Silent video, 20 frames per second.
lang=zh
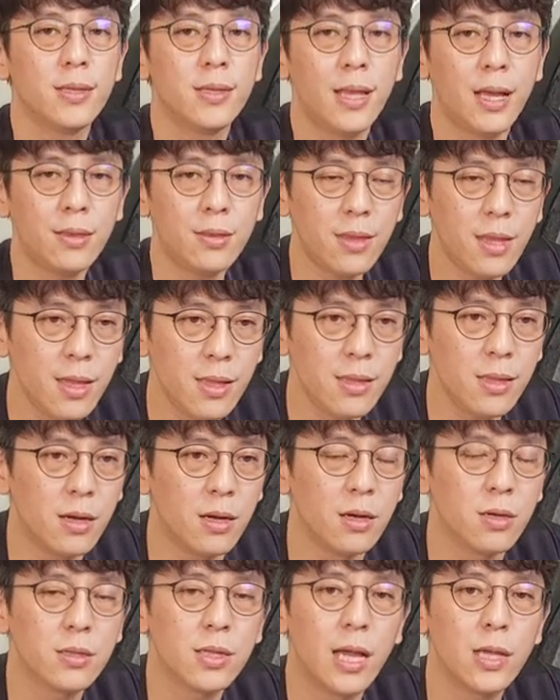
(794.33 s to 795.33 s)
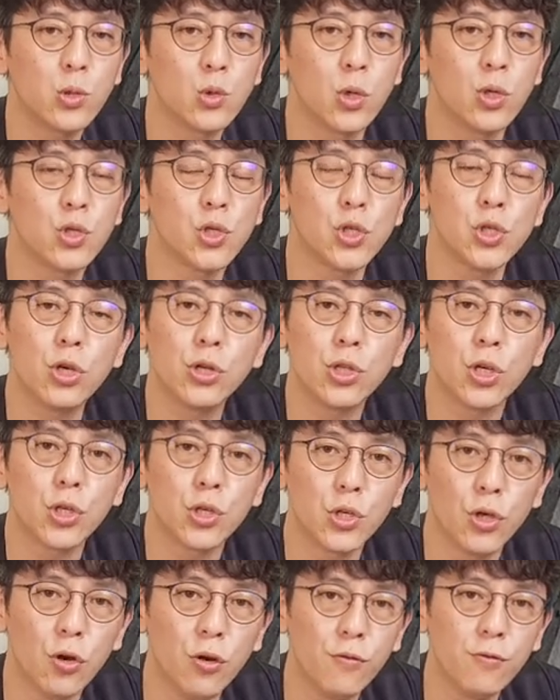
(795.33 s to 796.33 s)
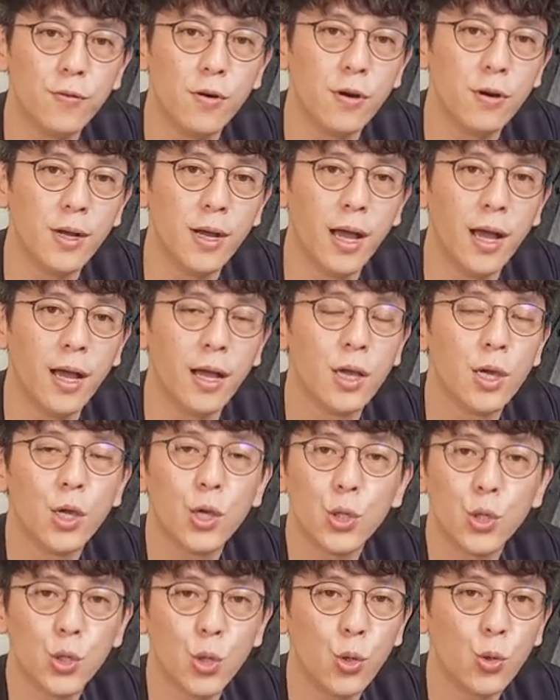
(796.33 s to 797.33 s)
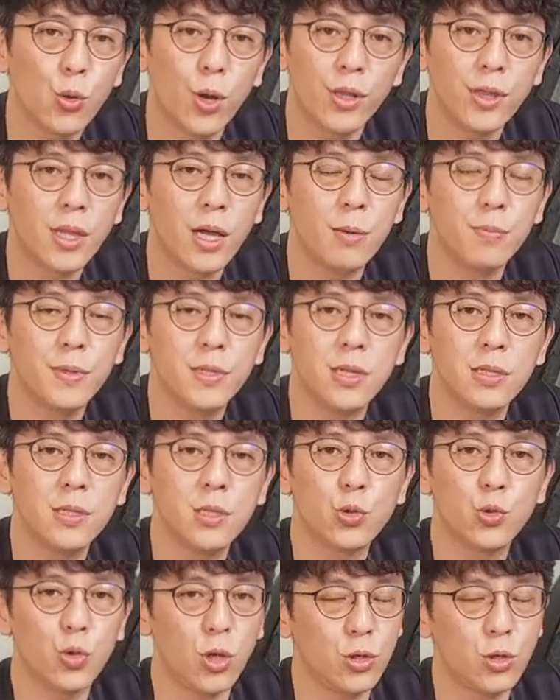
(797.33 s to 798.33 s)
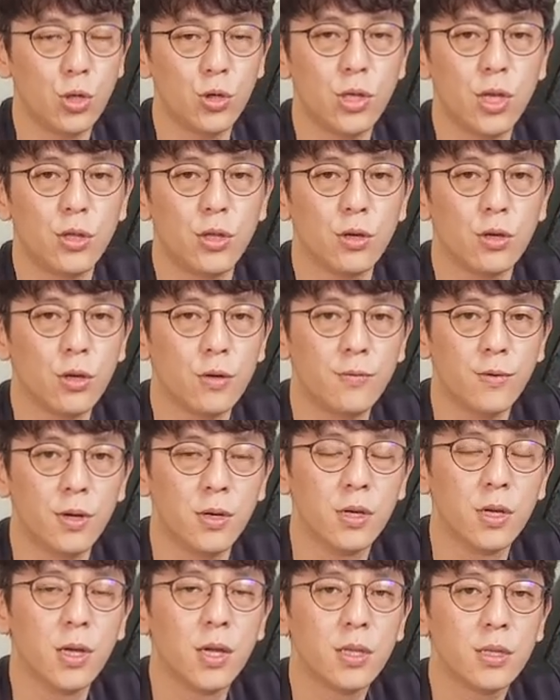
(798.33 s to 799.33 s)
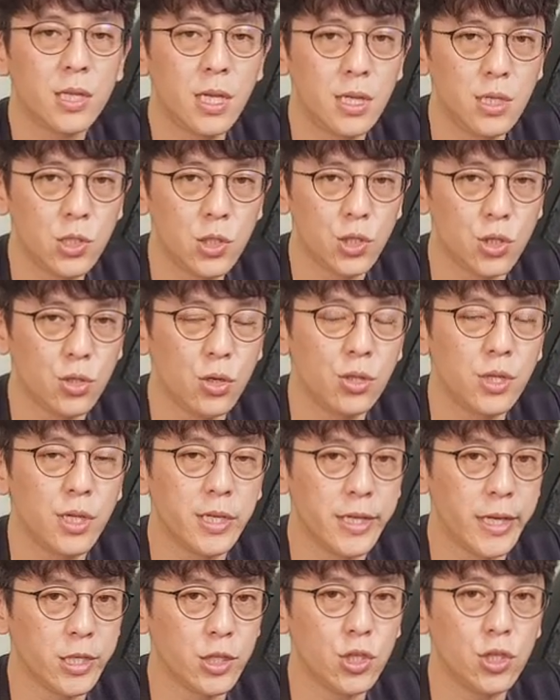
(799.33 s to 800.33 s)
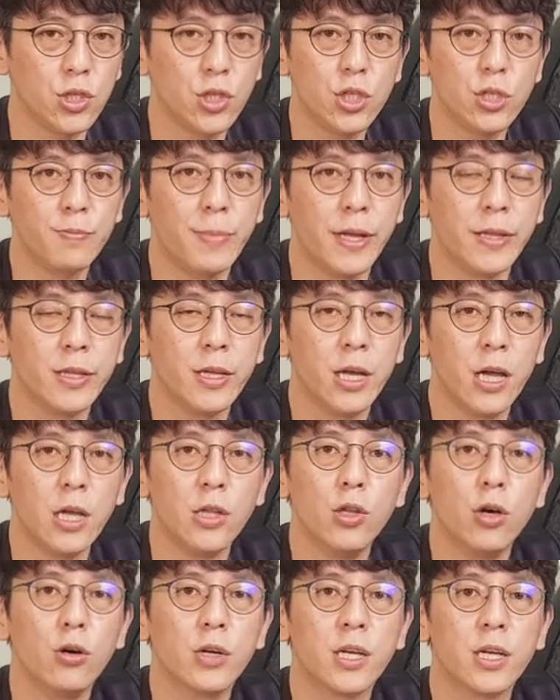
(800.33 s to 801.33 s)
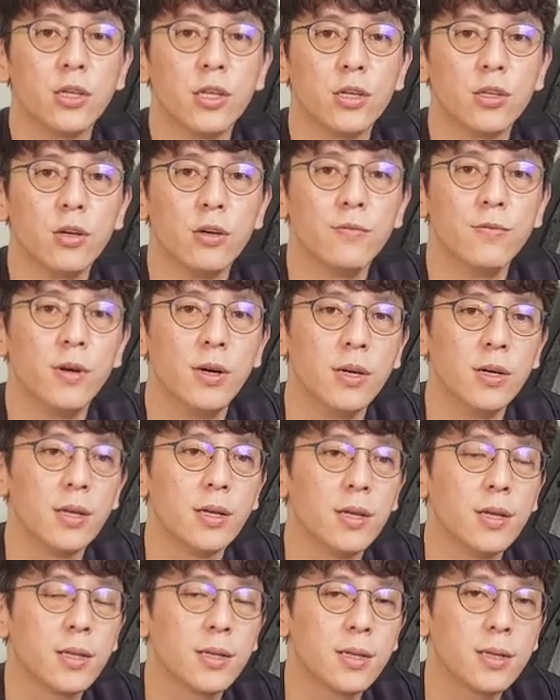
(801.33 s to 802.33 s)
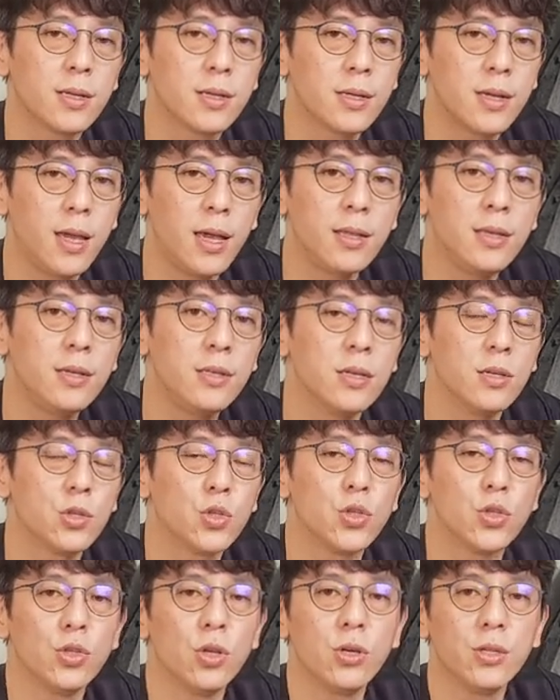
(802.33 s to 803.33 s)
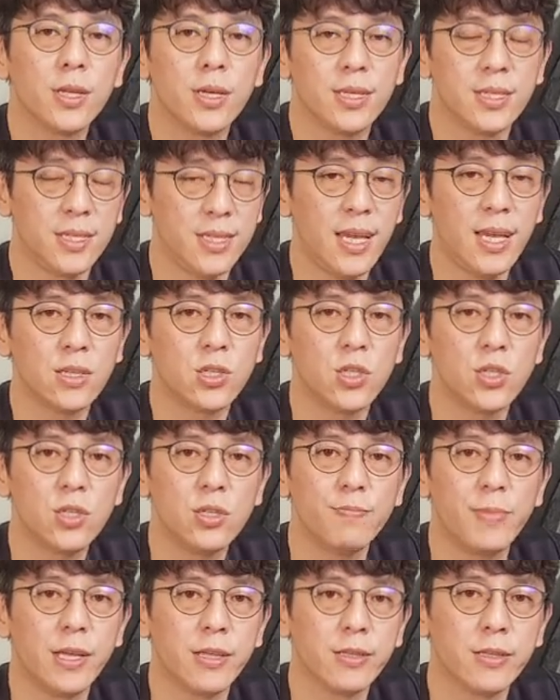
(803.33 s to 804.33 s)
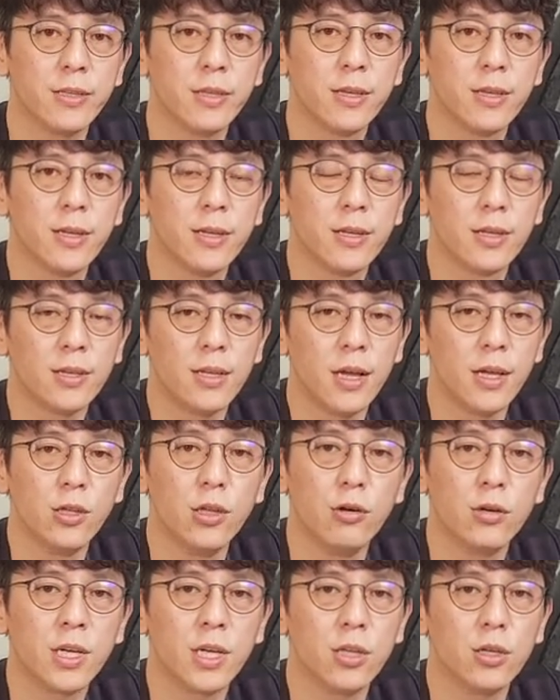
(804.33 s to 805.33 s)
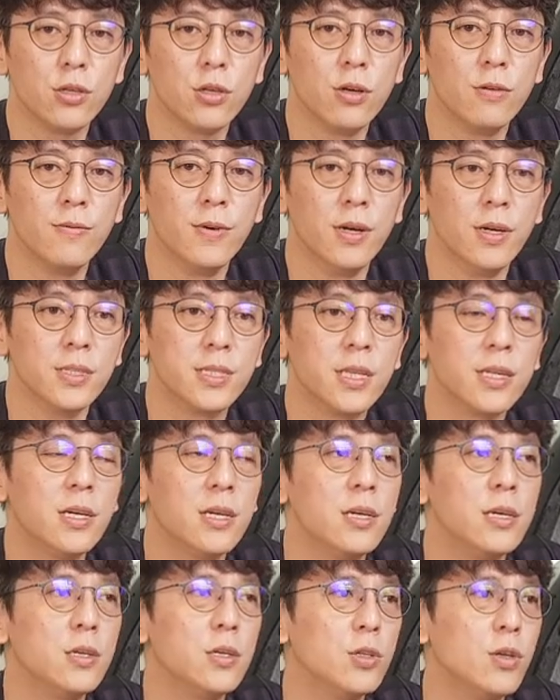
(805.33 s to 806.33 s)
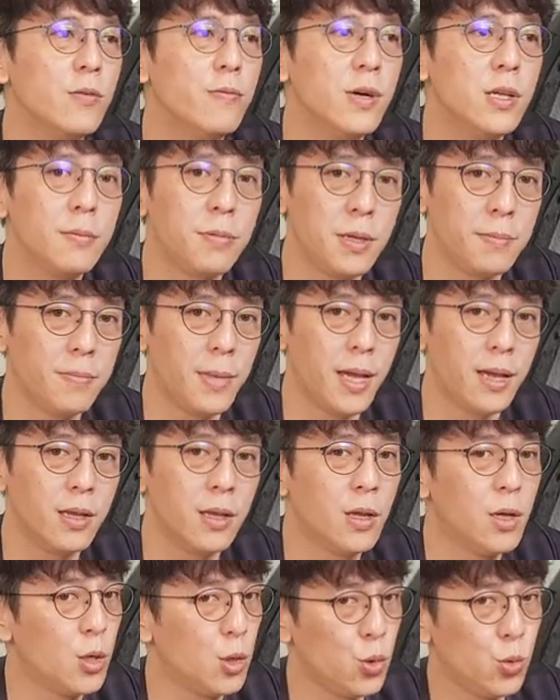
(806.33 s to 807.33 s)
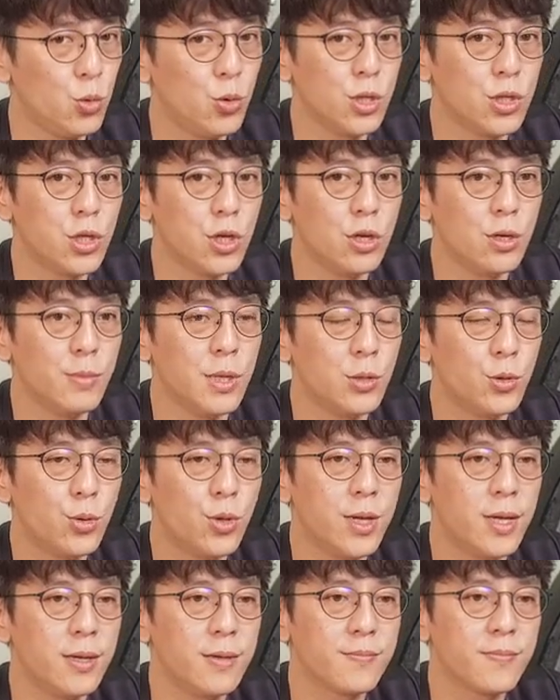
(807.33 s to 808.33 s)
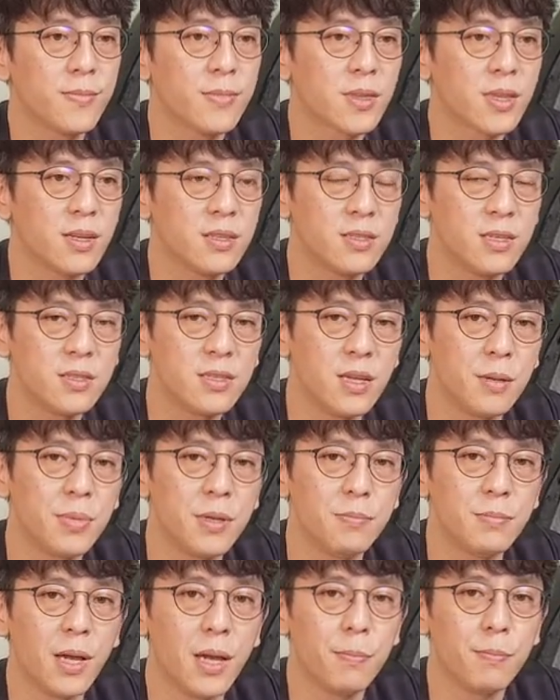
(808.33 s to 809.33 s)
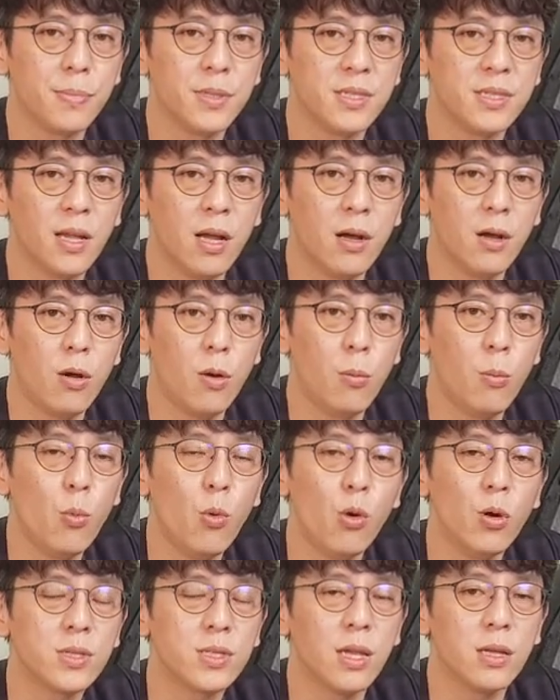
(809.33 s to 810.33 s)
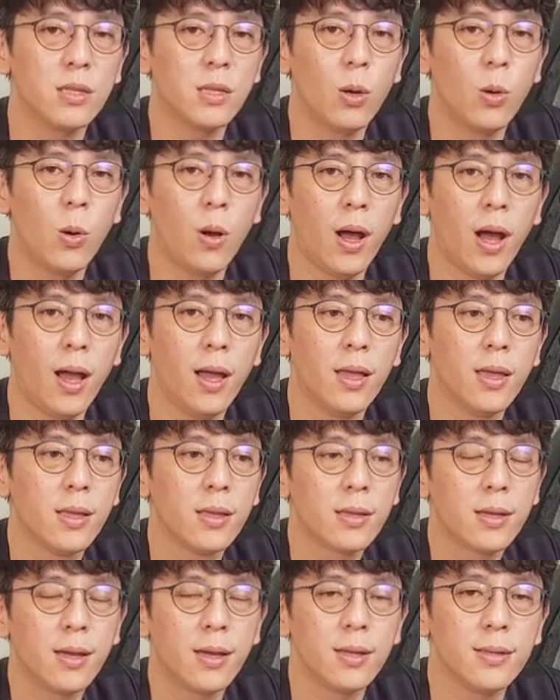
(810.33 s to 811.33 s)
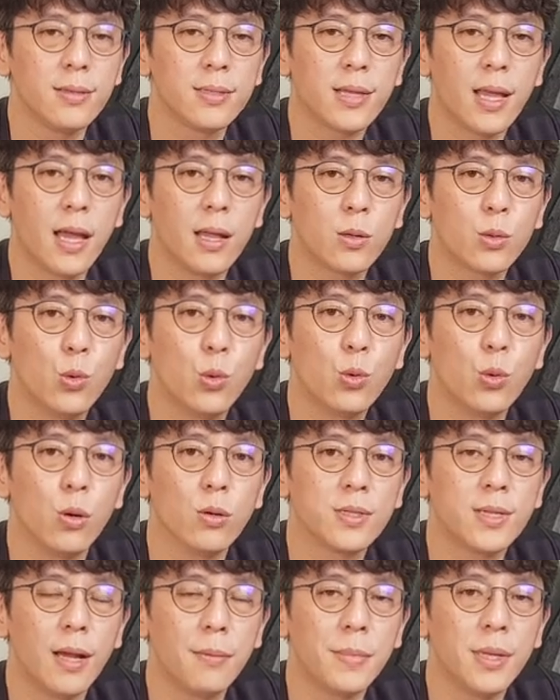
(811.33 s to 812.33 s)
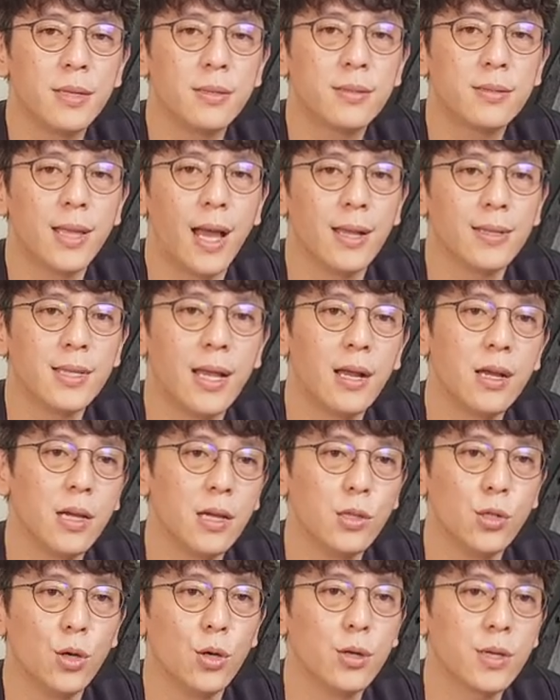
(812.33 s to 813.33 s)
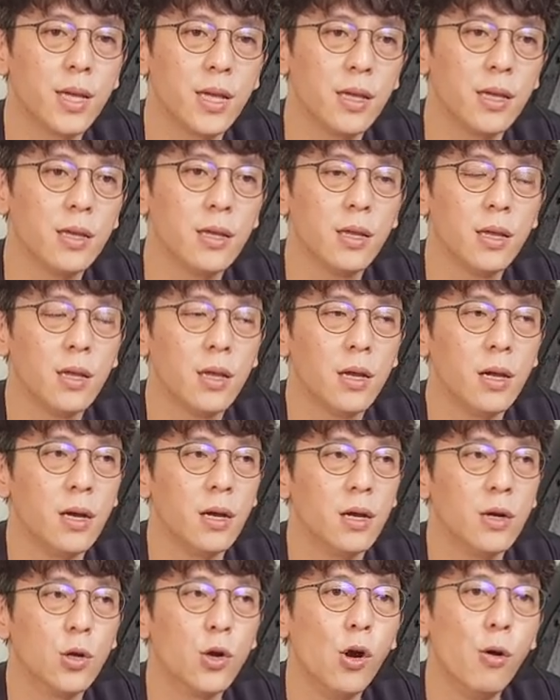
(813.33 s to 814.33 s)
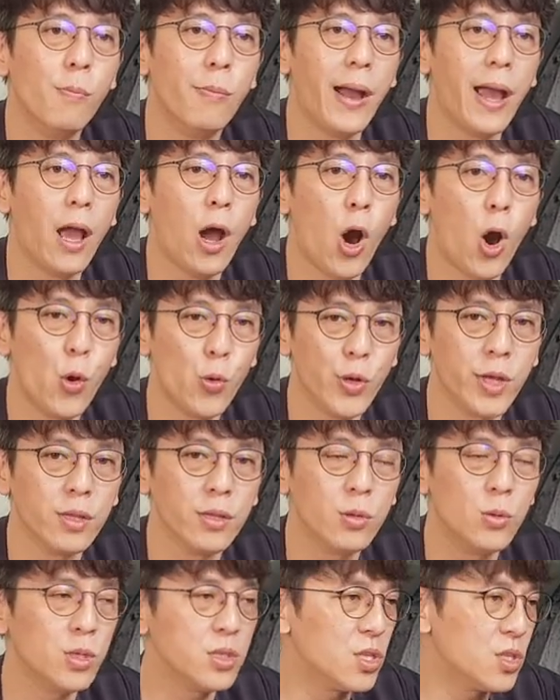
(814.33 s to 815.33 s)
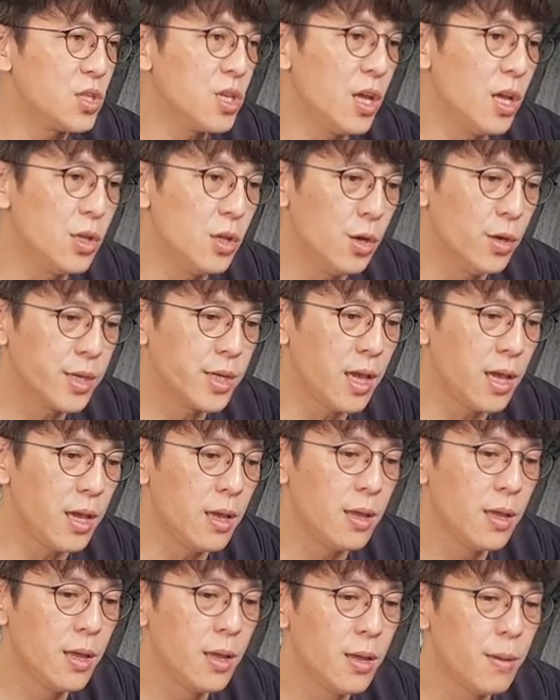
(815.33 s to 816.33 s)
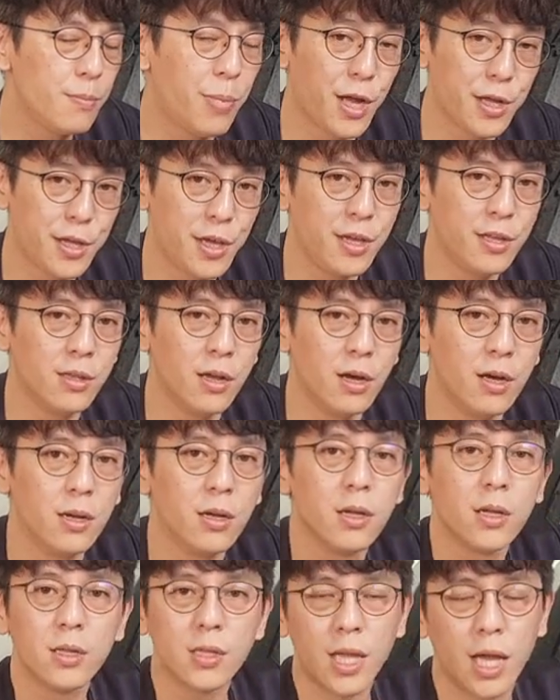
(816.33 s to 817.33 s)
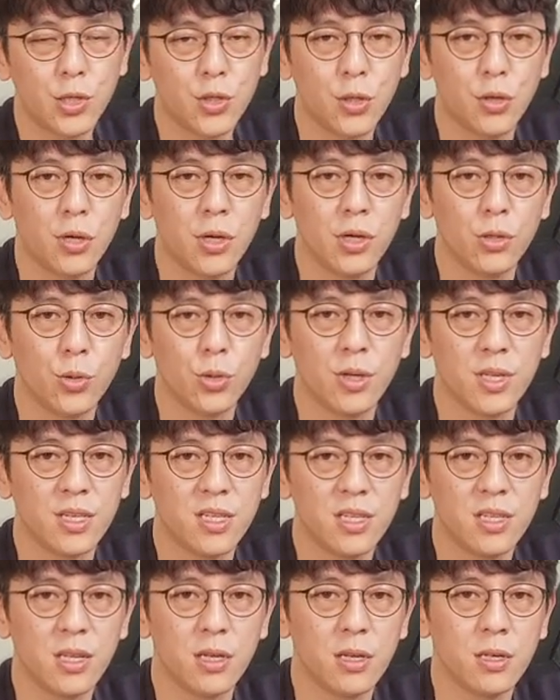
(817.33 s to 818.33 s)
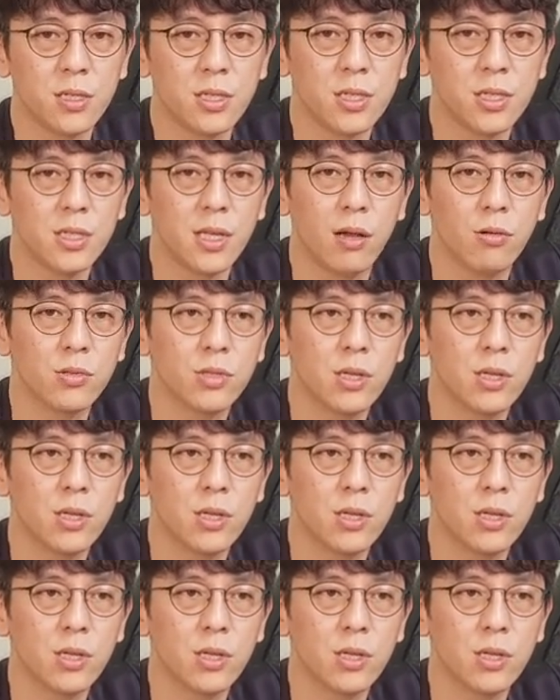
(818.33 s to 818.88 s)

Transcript: 那 Tin 哈它所使用的油封啊，油关到避震器最重要的油封，Tin 使用的也是日本 N O K 的油封，K T 的使用的一样是日本 N O K 的油封。这个油封的品牌，如果车友们对这些品牌比较陌生的话，可以在 Google 上面打上 NOK，呃，空白 Orange 或者是 NOK Parking 哈，它就有很多一系列的介绍。